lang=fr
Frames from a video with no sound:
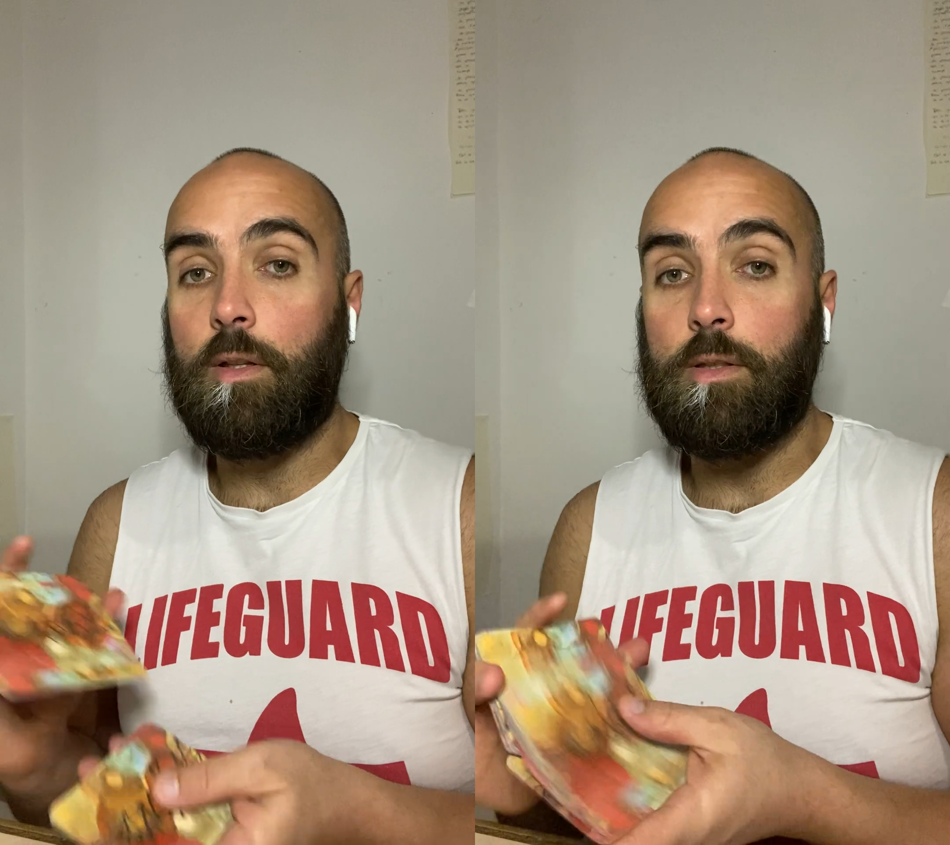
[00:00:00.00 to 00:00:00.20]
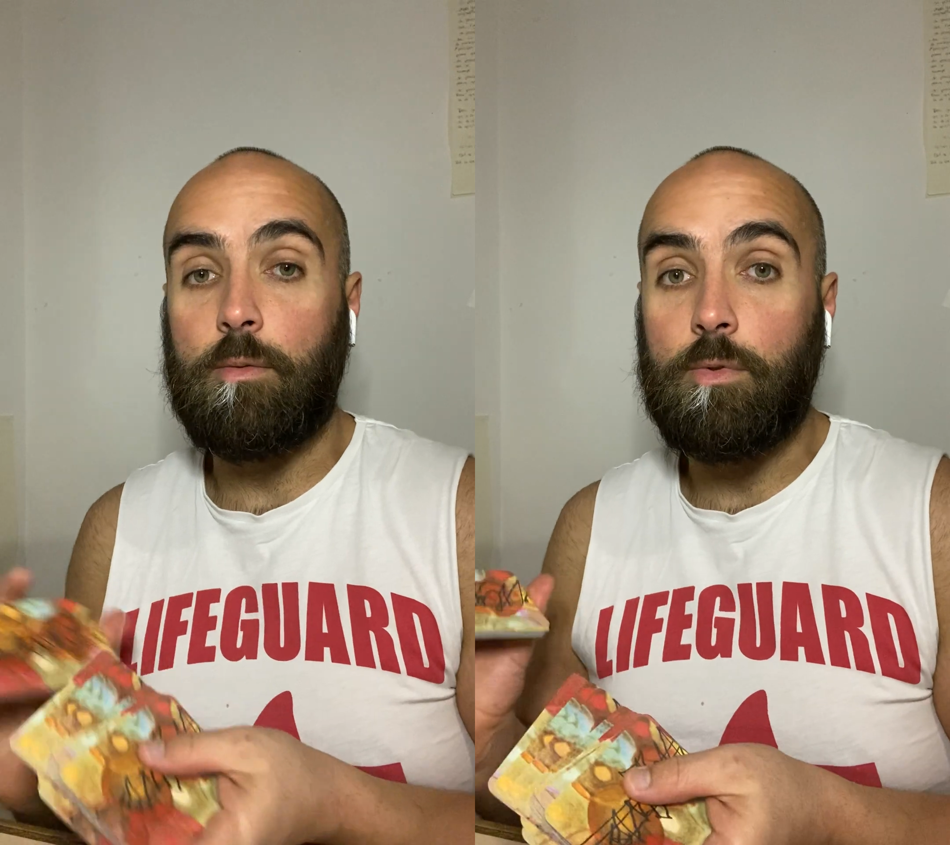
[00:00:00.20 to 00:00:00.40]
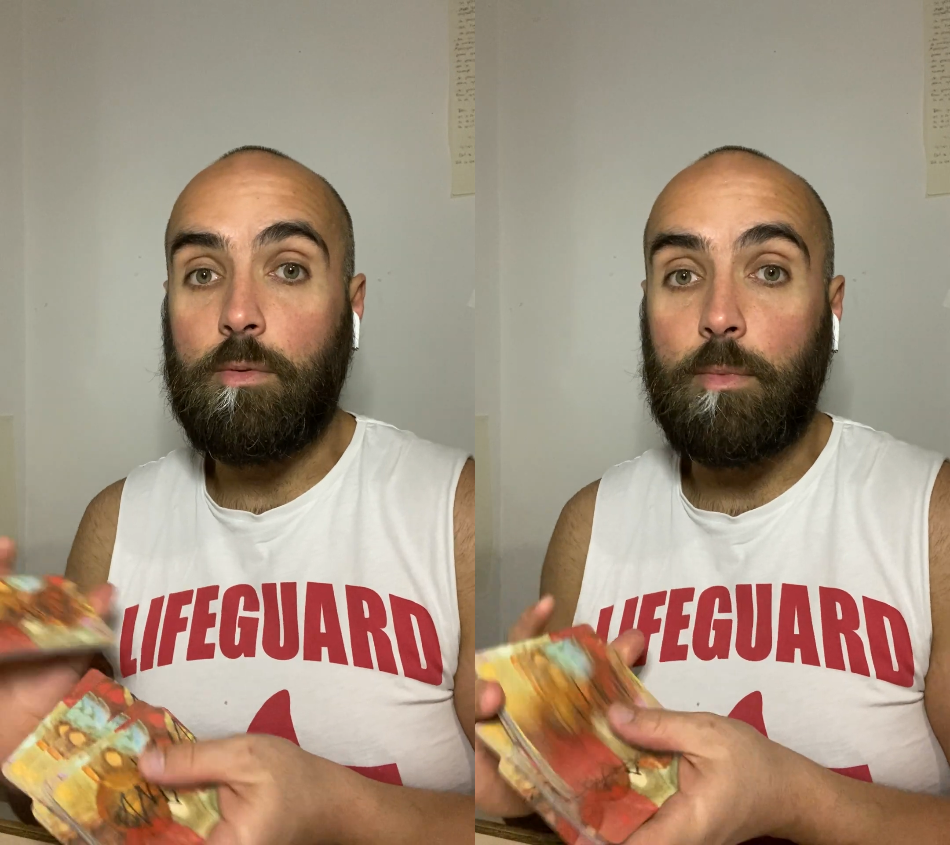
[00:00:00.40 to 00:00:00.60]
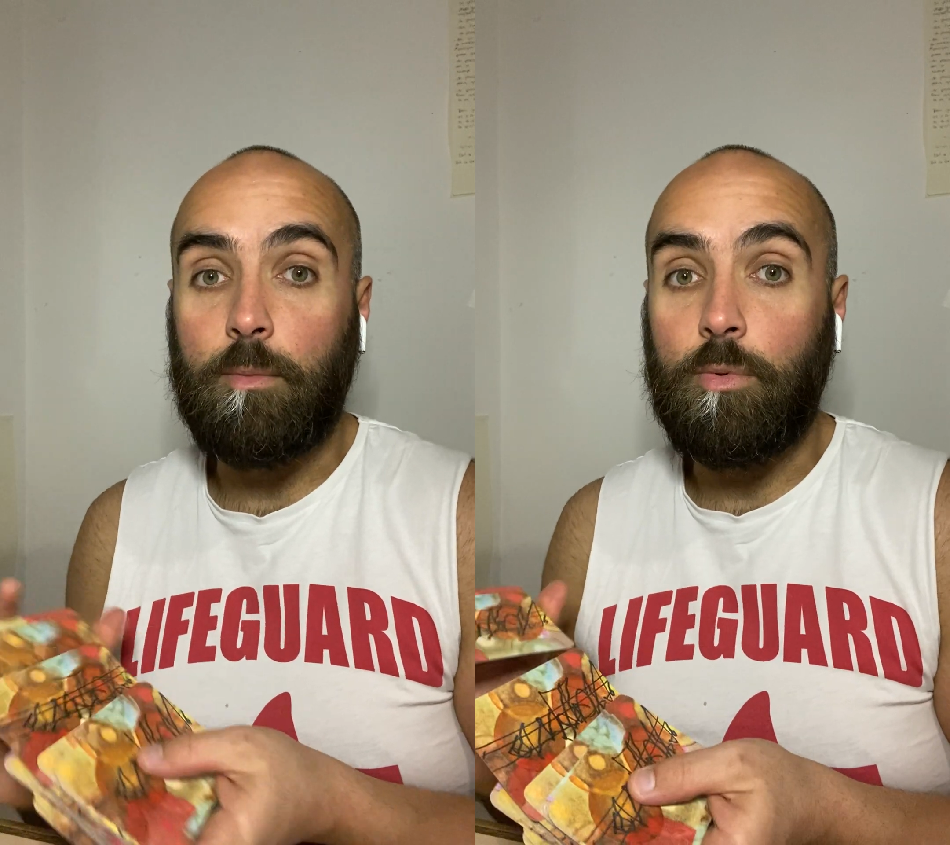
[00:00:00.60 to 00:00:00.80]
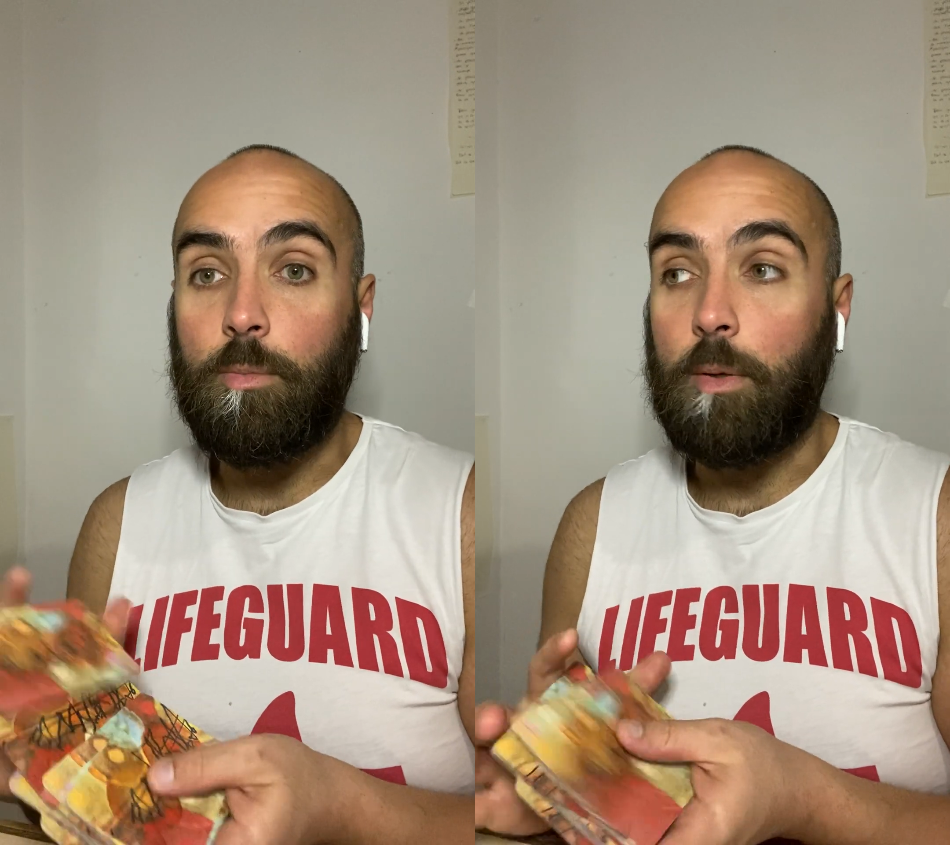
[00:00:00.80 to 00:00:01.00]
ça me semble un
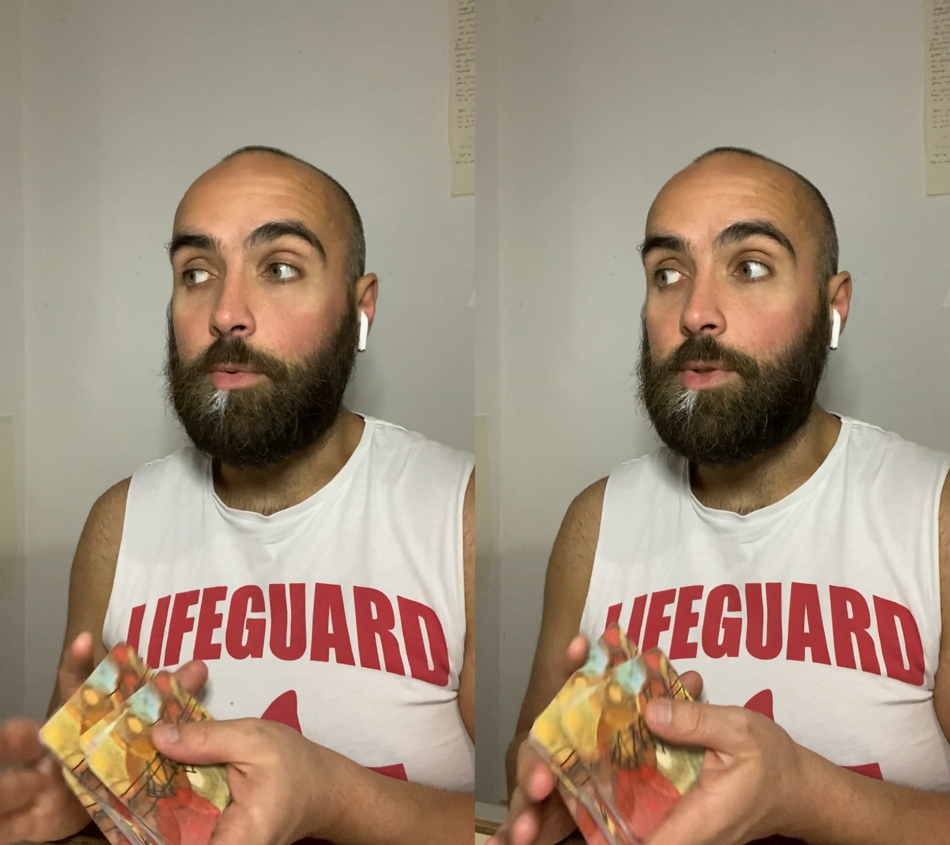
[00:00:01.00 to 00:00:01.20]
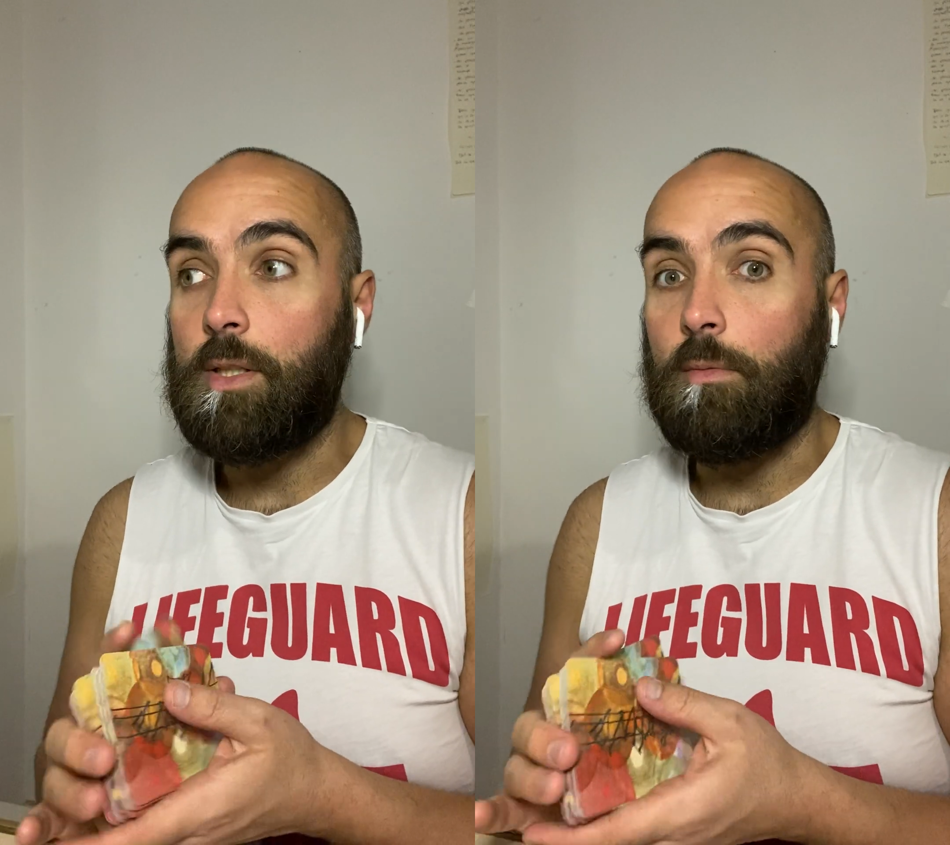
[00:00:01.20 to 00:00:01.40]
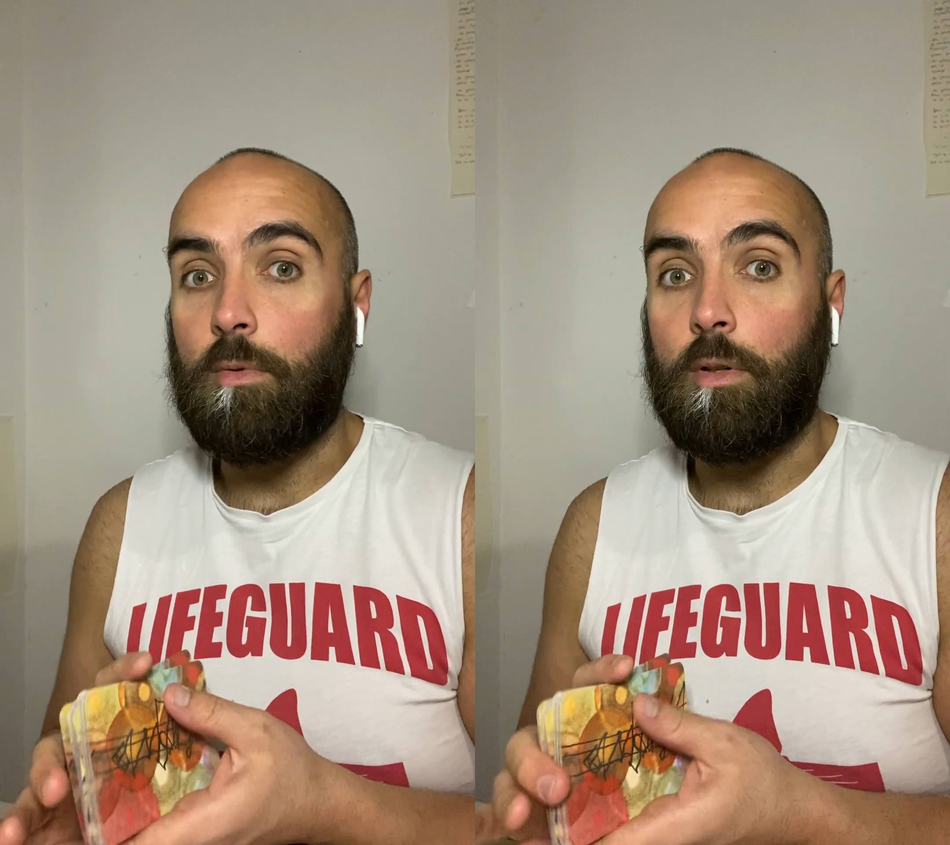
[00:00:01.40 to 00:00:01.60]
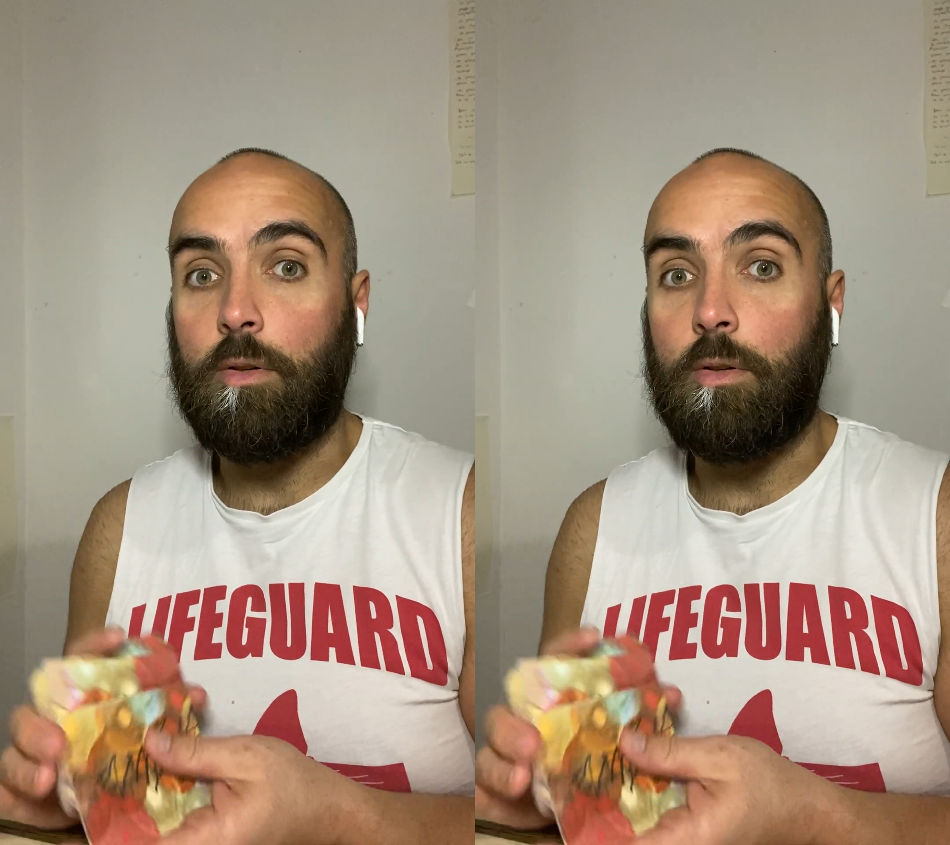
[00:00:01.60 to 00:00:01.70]
peu pas possible. Quoi.